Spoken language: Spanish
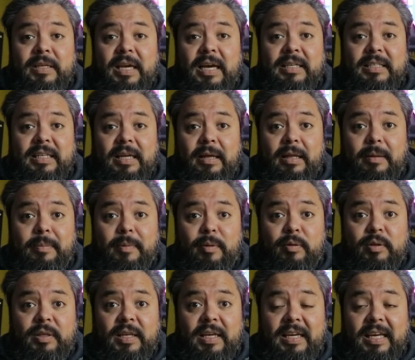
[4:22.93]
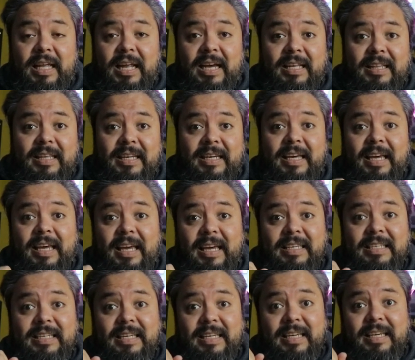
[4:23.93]
Hasta darme cuenta de que era gente que
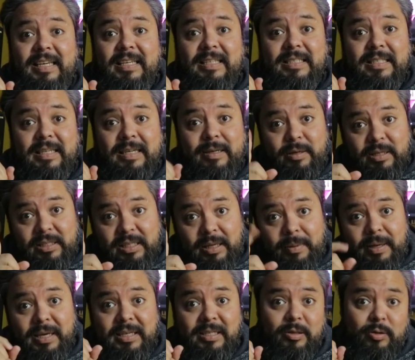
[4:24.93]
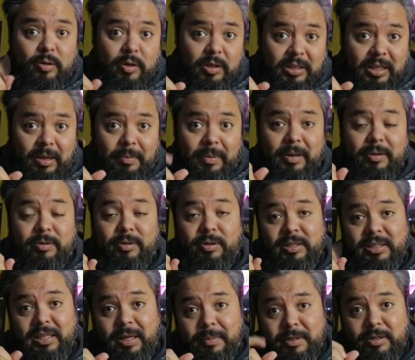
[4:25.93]
se, se conectaba y se desconectaba,
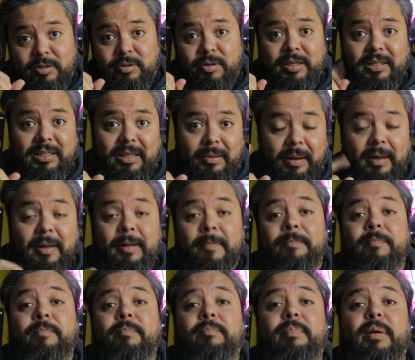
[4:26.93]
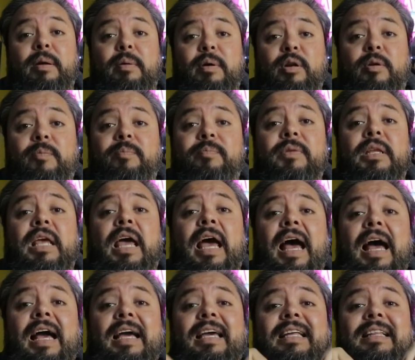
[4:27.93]
conectaba y desconectaba. Pero bueno,
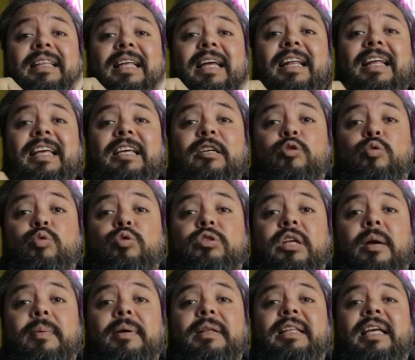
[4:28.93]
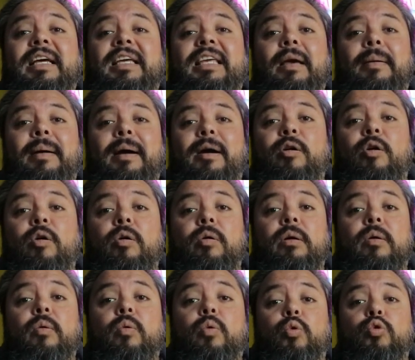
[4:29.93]
aquí tenéis justamente aquí
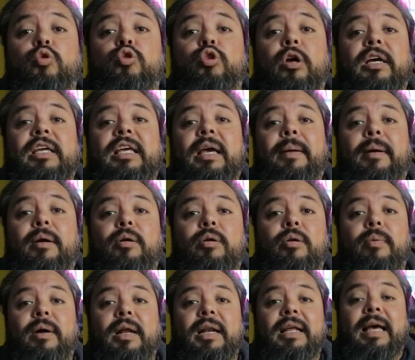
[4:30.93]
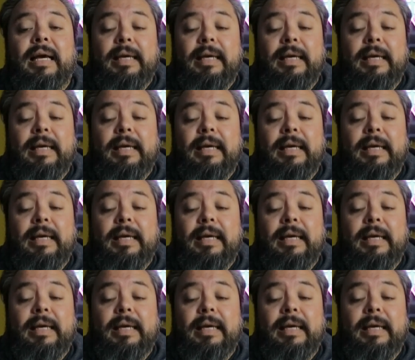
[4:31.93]
abajo, justo aquí abajo, ¿vale?